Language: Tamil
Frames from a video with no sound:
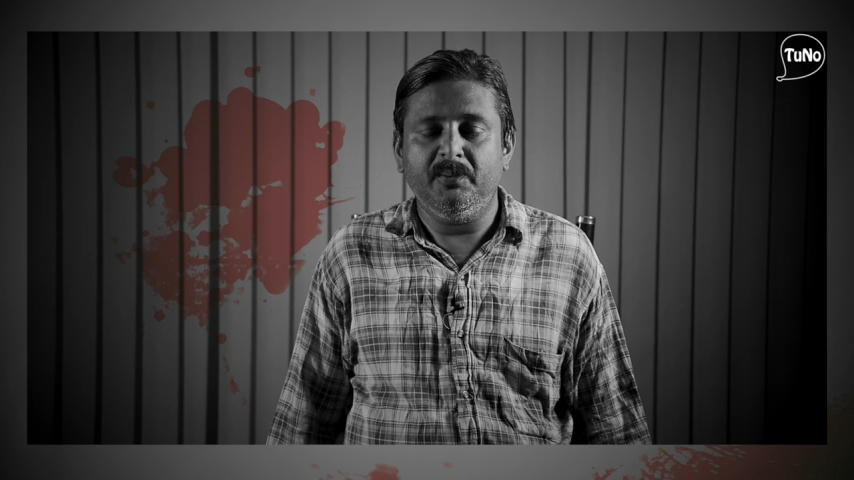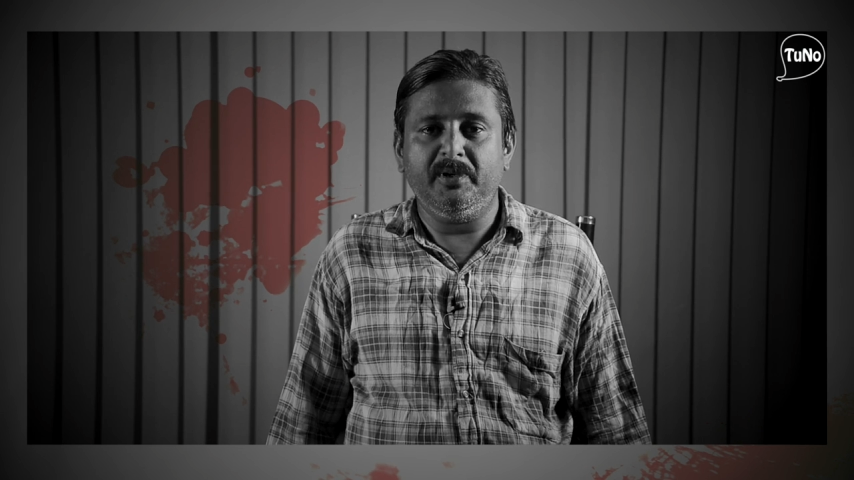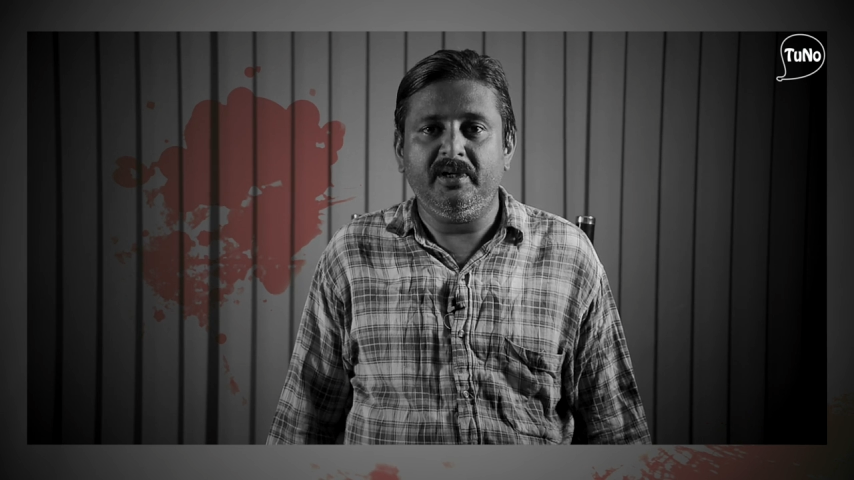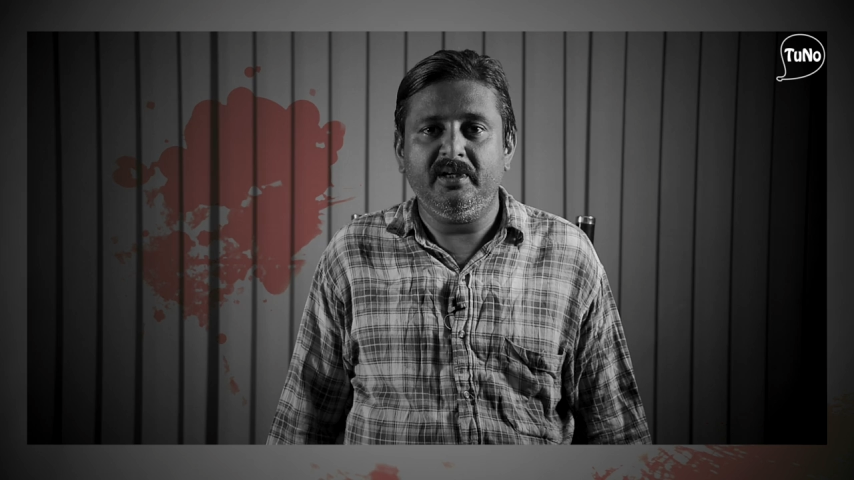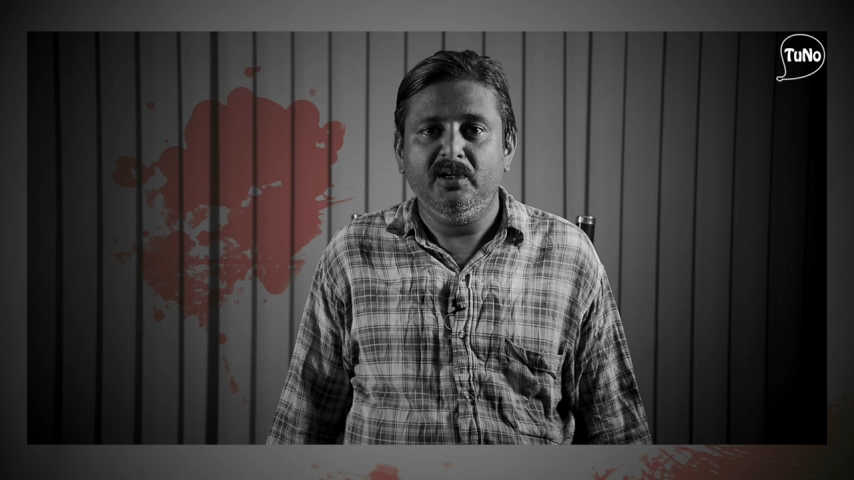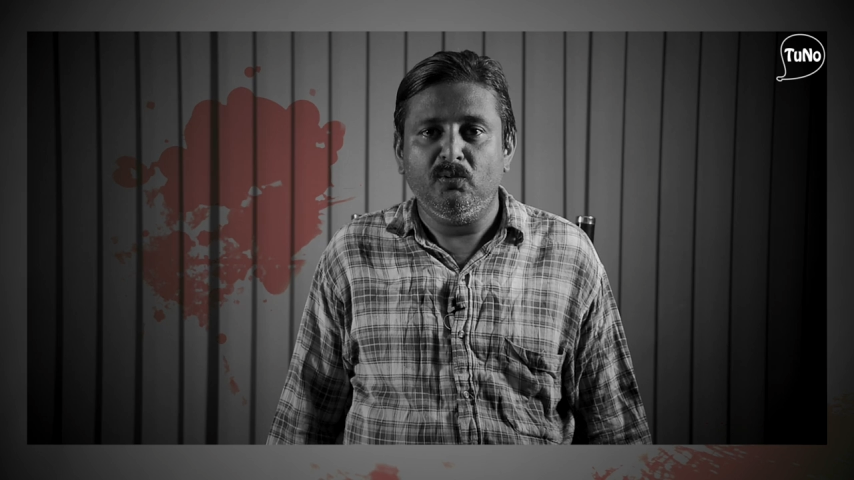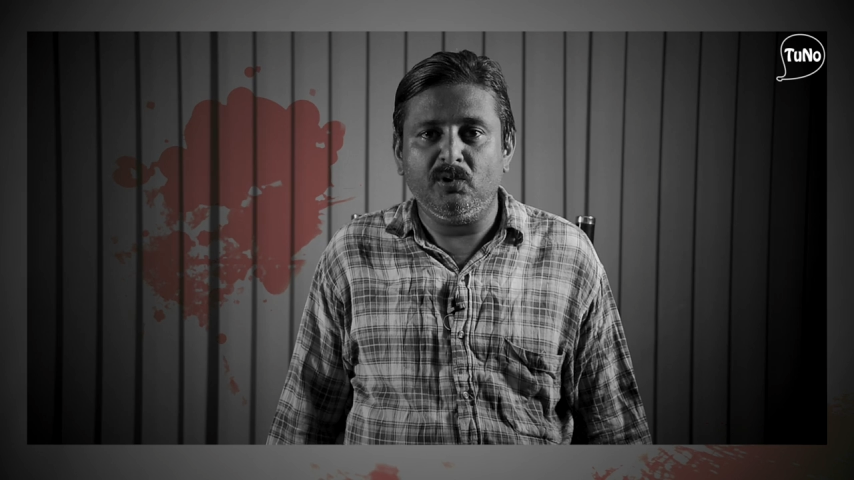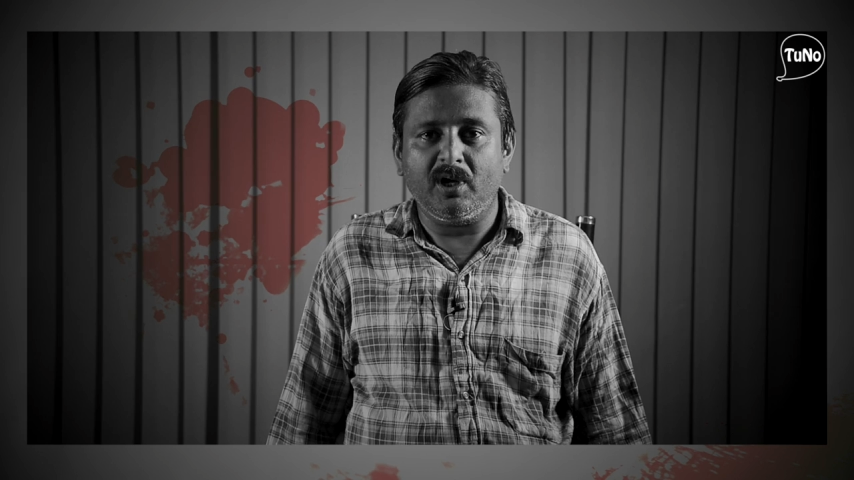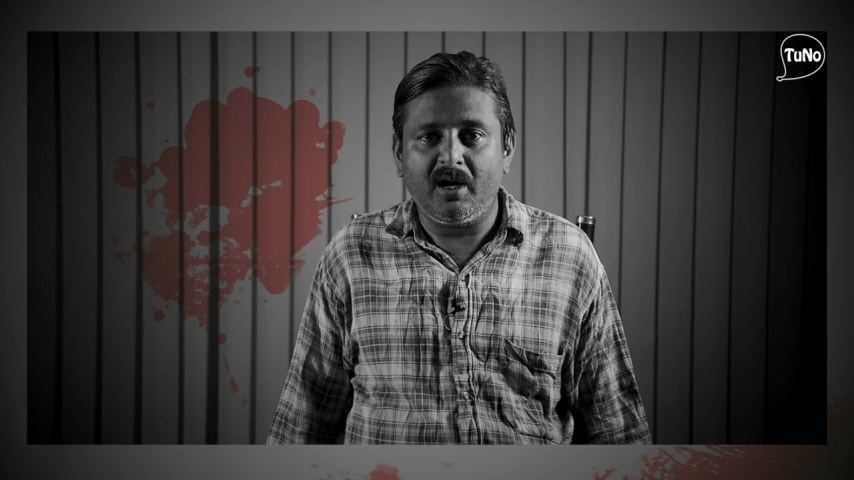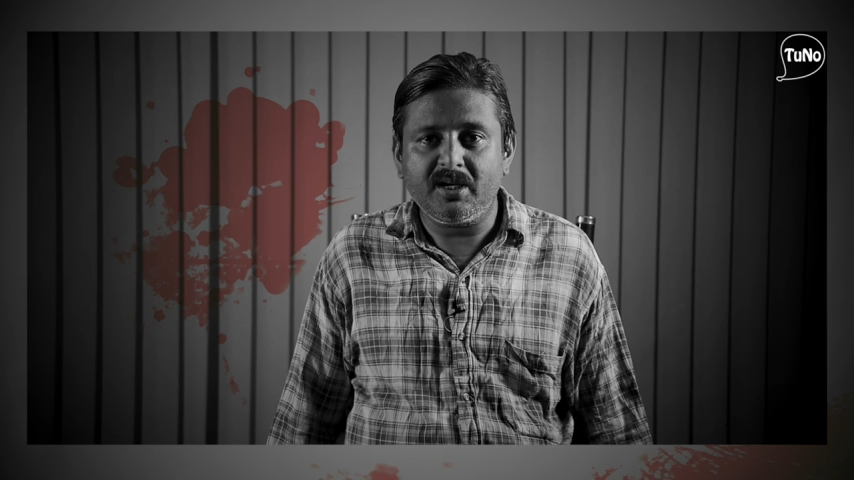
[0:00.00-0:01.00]
இப்போ
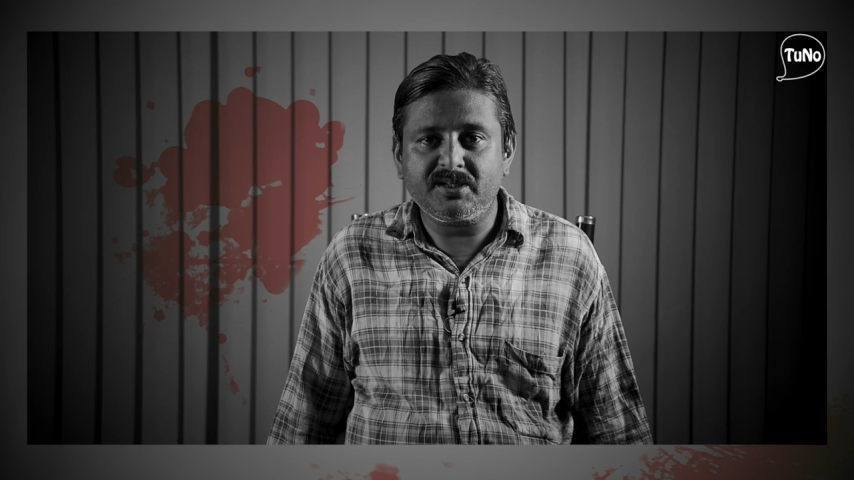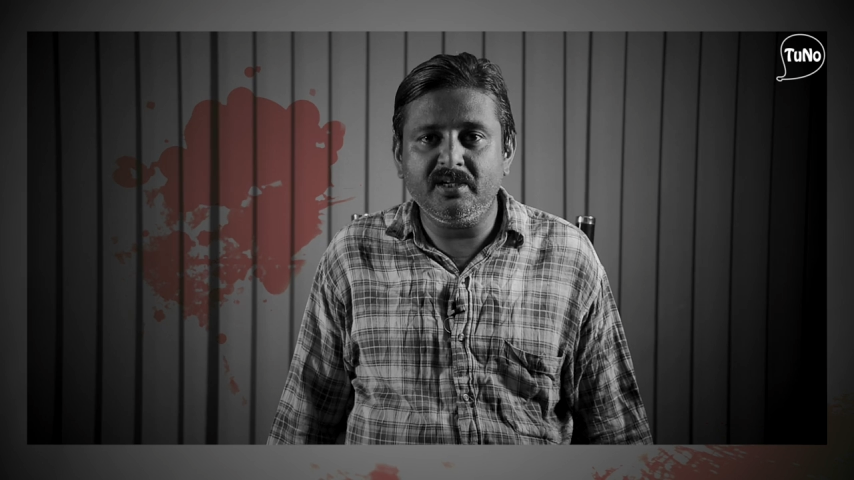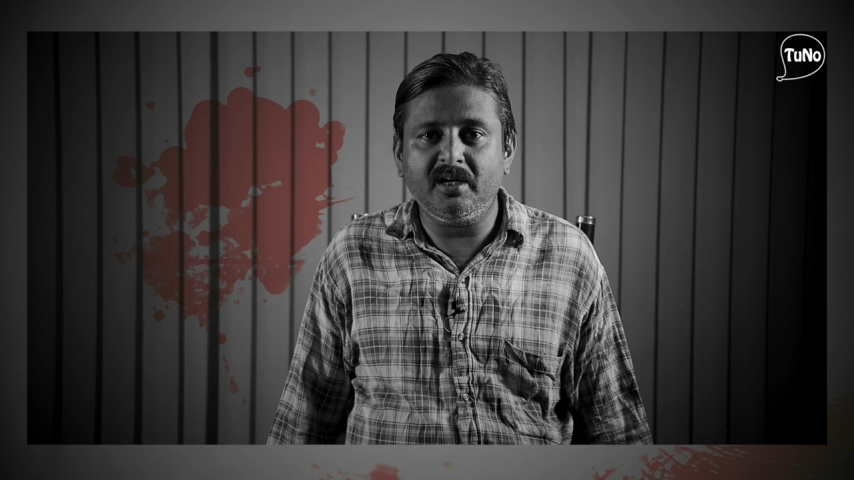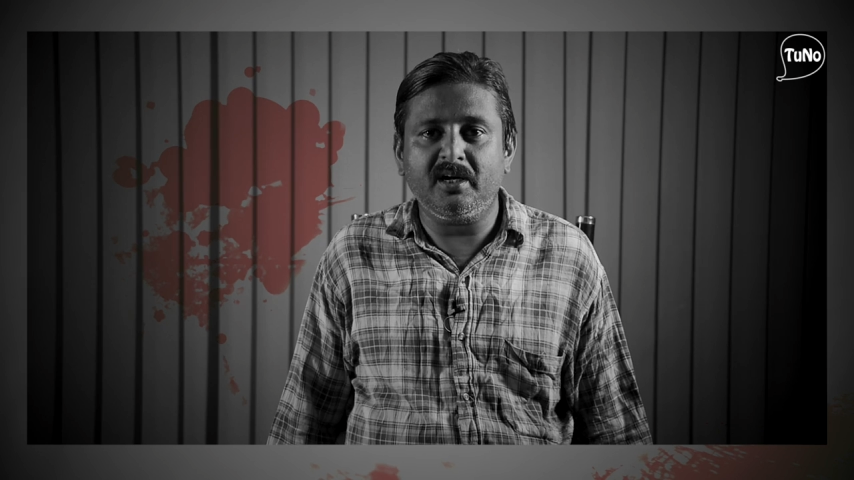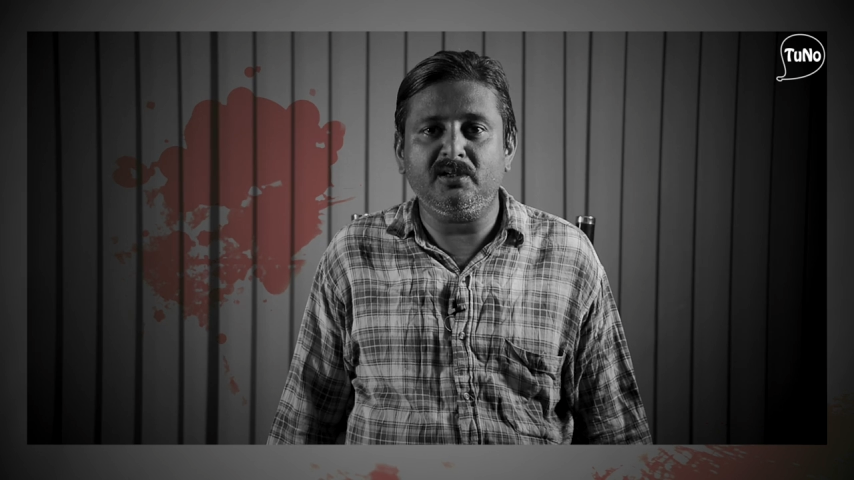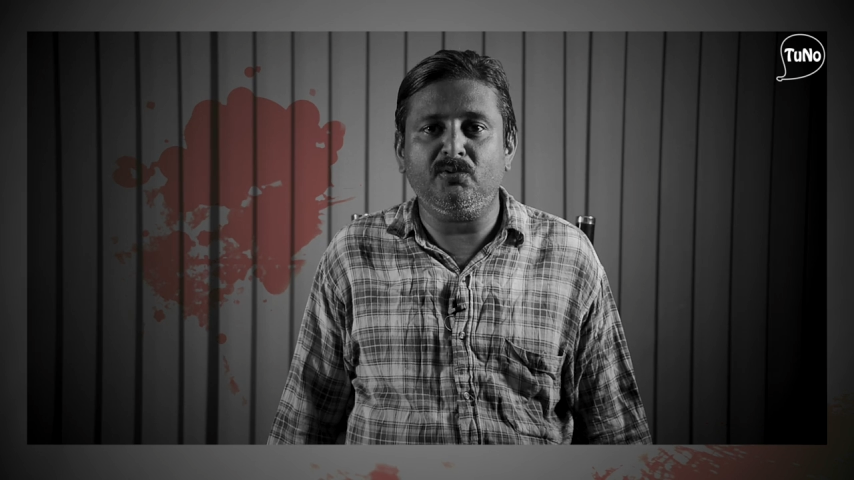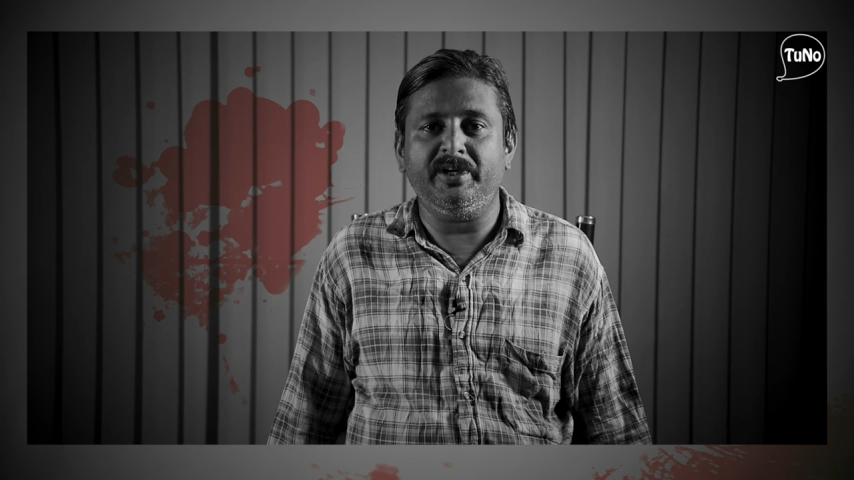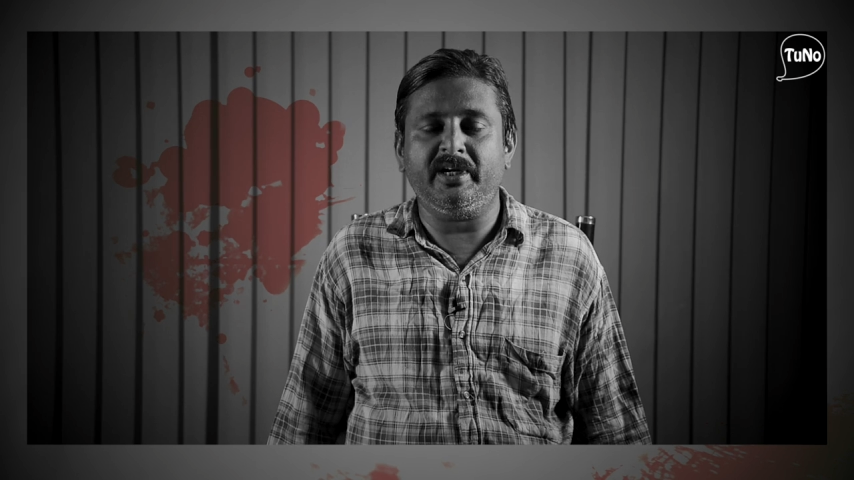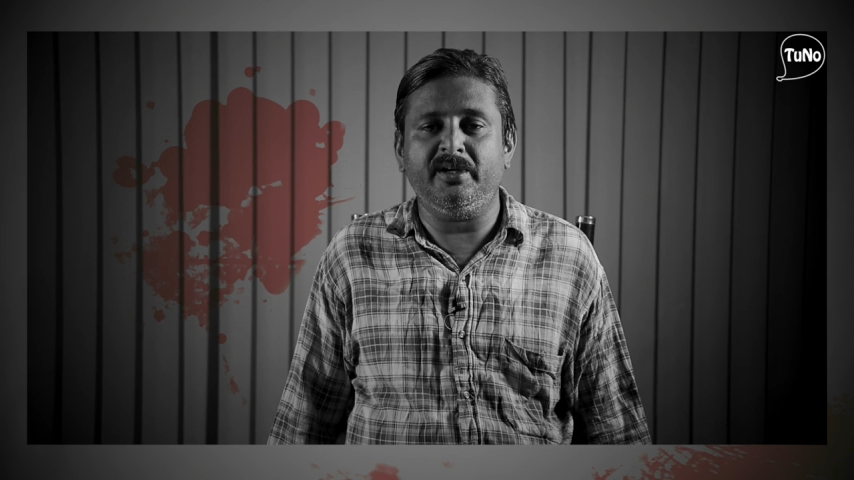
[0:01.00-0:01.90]
ஒரு ஆக்சிஜன் அளக்கக்கூடிய